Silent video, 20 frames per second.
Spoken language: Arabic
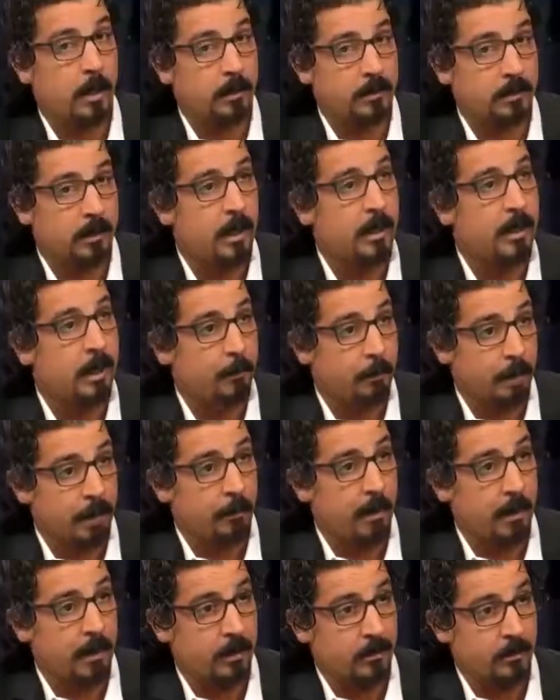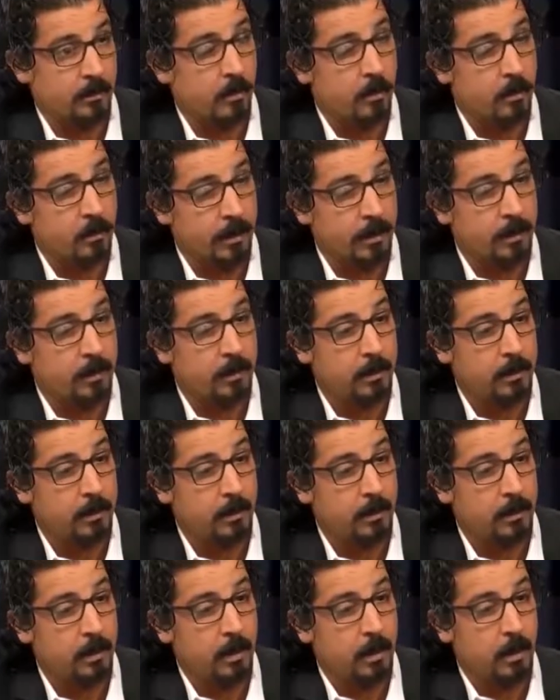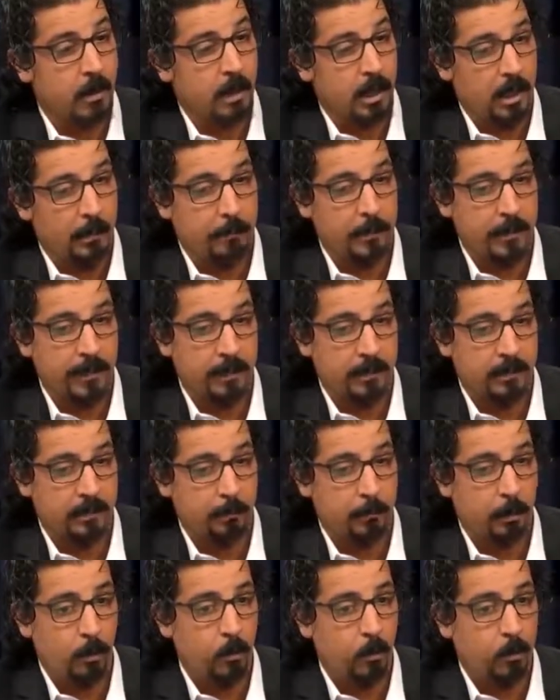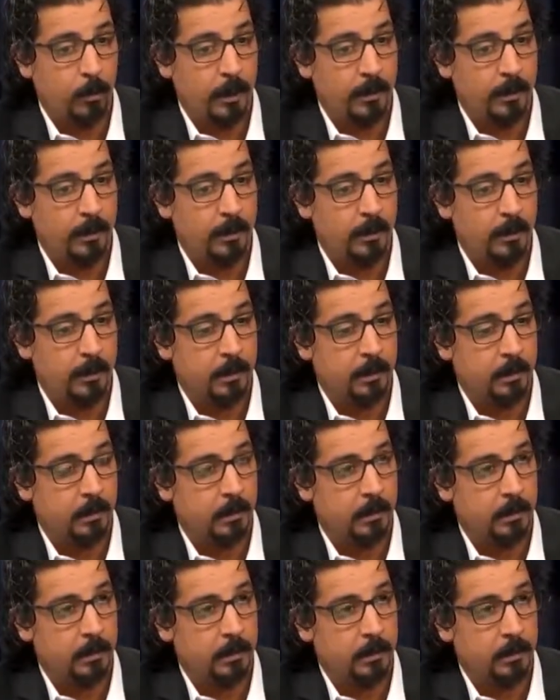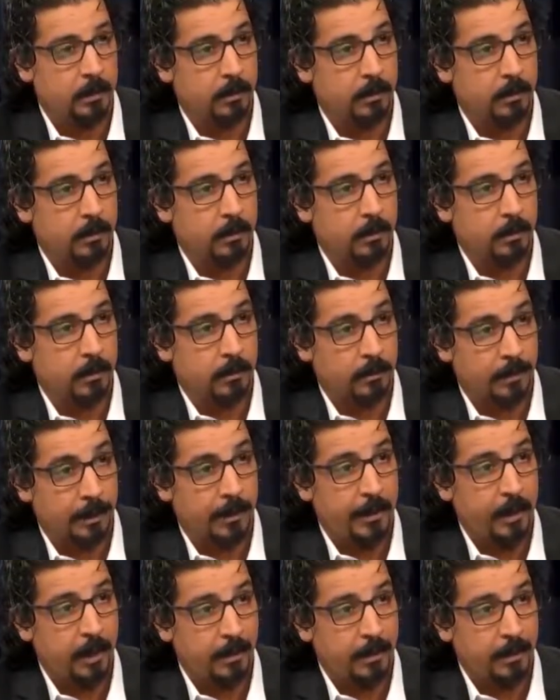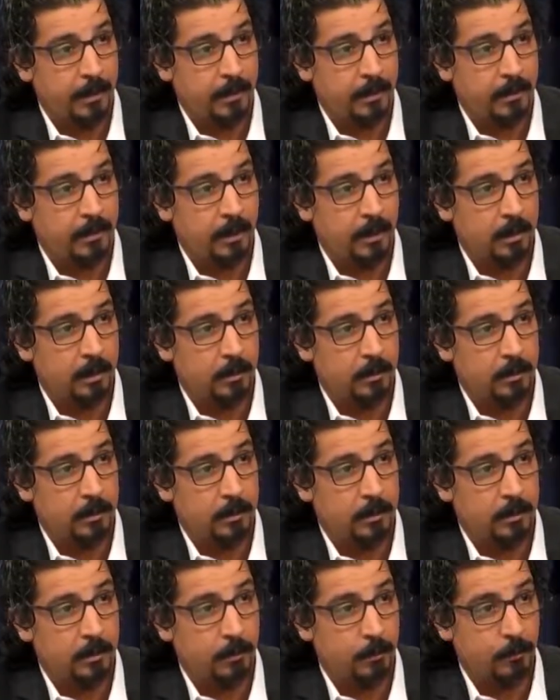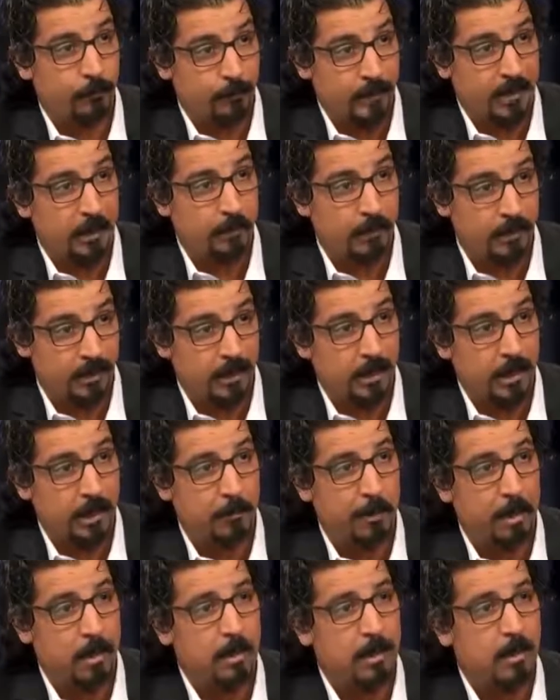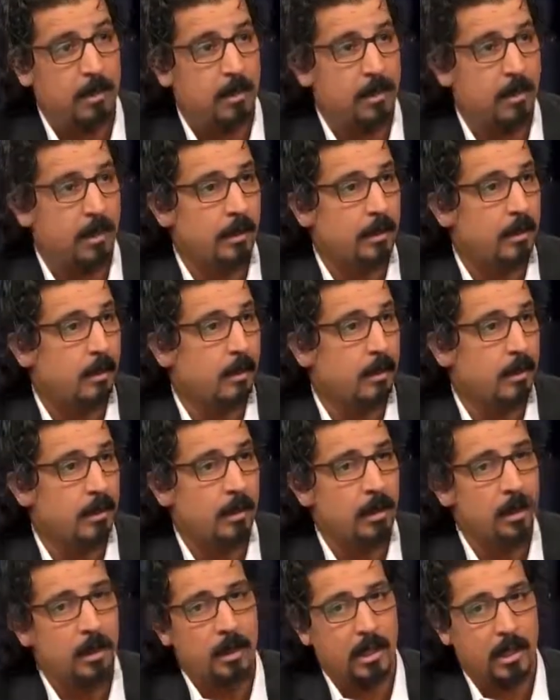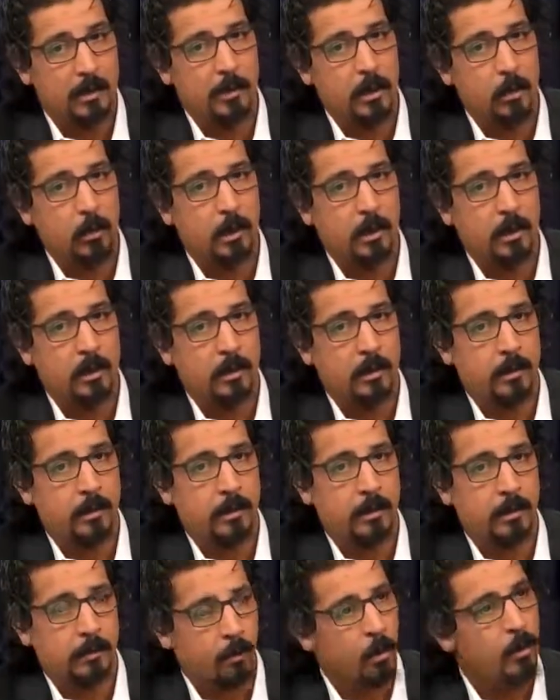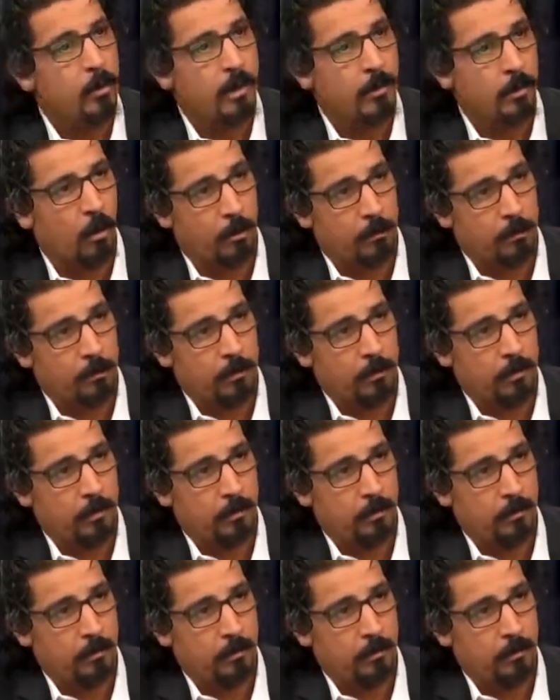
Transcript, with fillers: كانت كاينة بريباراسيون يعني حبينا نتبعوا يعني آه، طريق يعني تاع فيلم سينمائي يعني كما يقول لك دون لي نورم